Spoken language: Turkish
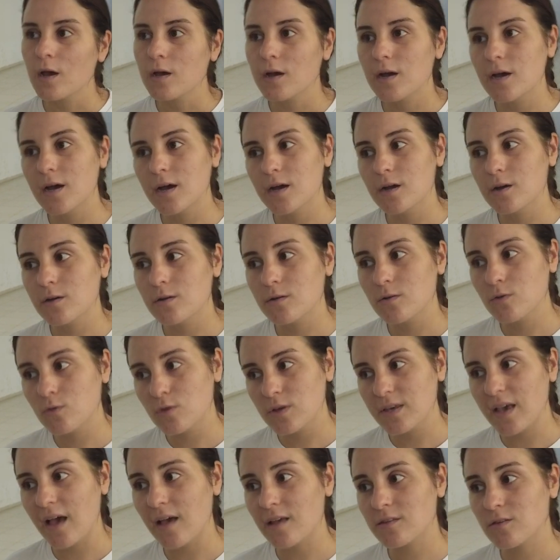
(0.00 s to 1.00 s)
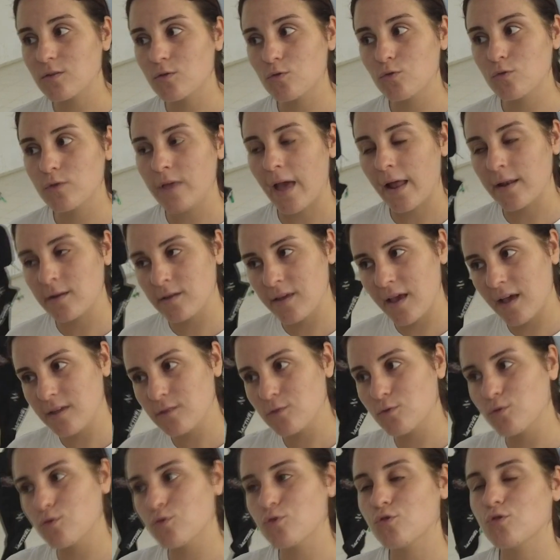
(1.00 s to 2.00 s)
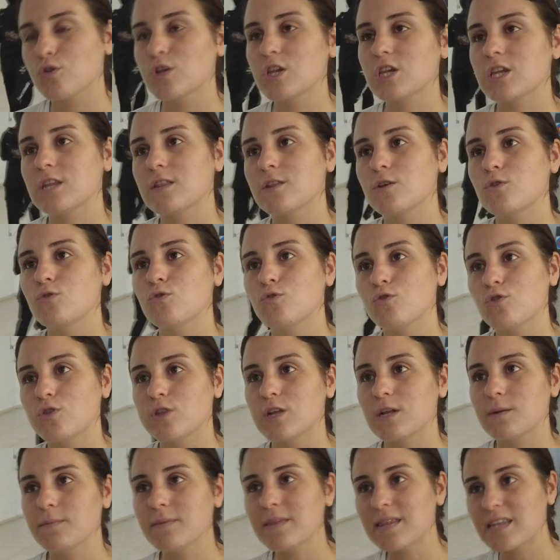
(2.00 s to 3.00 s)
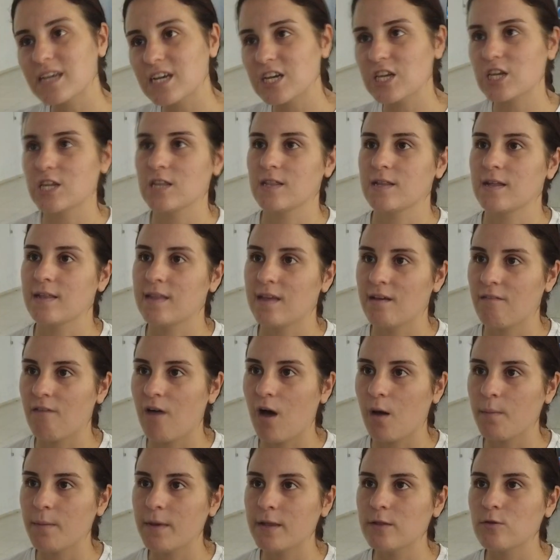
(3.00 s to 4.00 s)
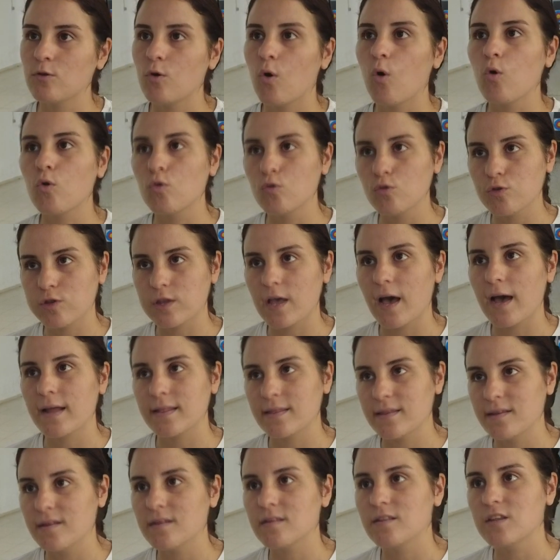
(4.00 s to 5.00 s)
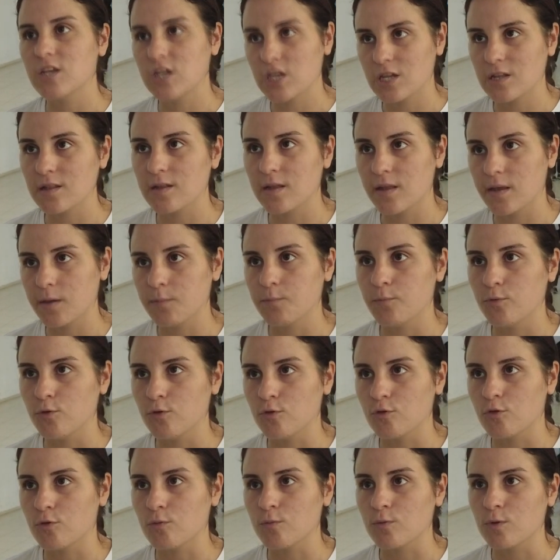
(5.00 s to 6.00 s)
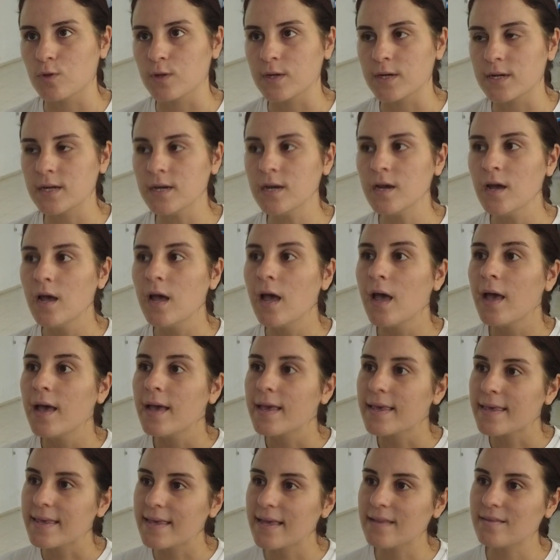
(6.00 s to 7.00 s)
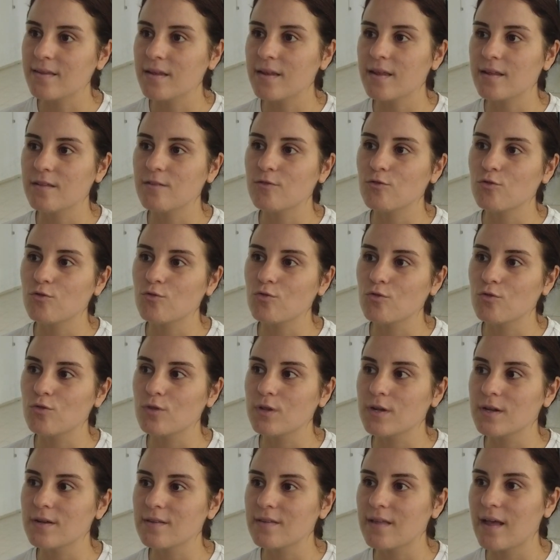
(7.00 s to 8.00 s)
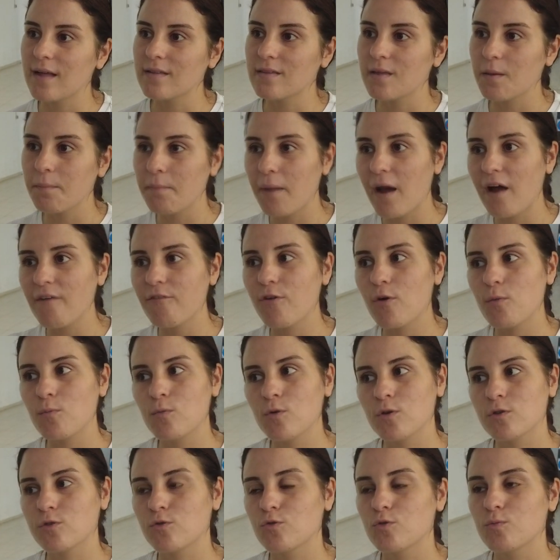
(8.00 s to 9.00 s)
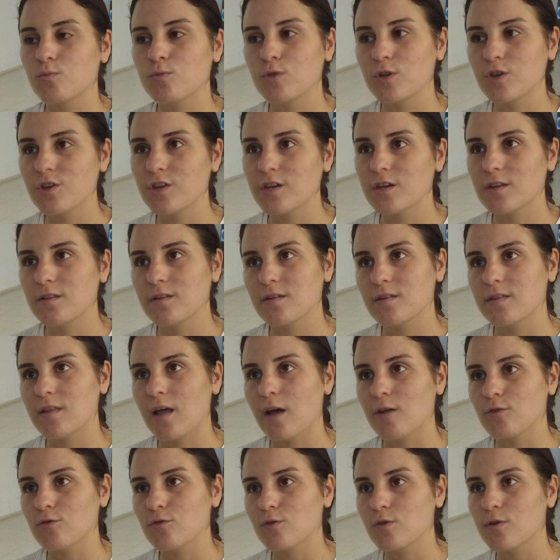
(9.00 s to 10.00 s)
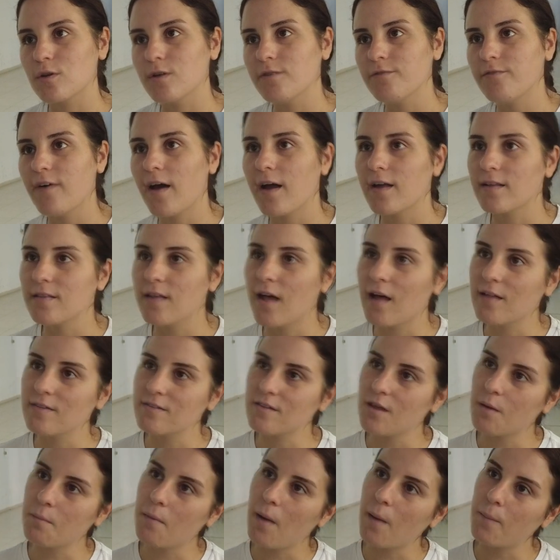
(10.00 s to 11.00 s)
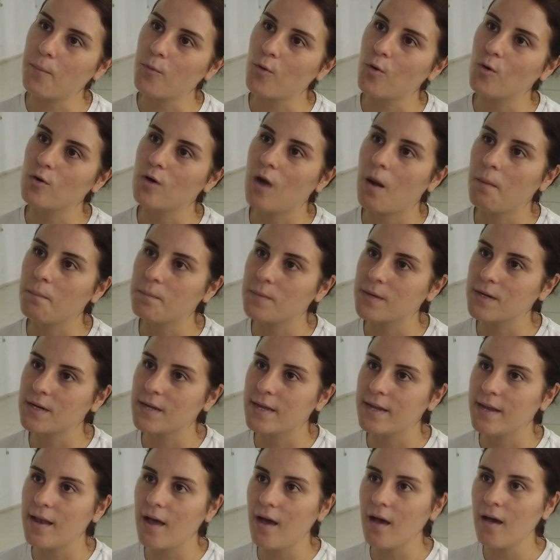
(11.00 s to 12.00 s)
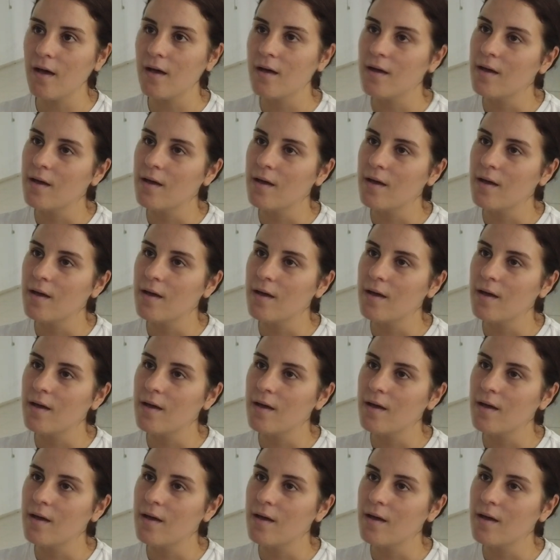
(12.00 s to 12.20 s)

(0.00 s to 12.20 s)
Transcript: Ee, yaz yani yaz kursu dışında kurslarımız kışında devam ediyor. Okul saatleri dışında yapıyoruz yapıyoruz bunları. Yetenekli çocukları zaten performans grubuna çektikten sonra farklı antrenman programlarıyla